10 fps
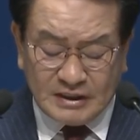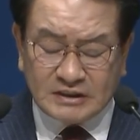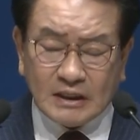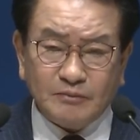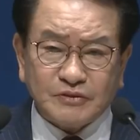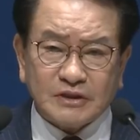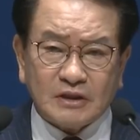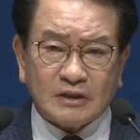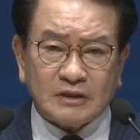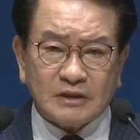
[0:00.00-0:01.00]

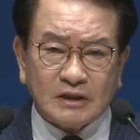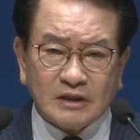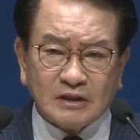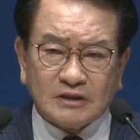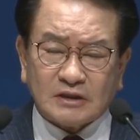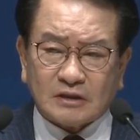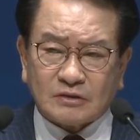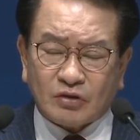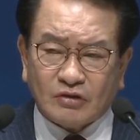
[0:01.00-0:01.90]
237 영적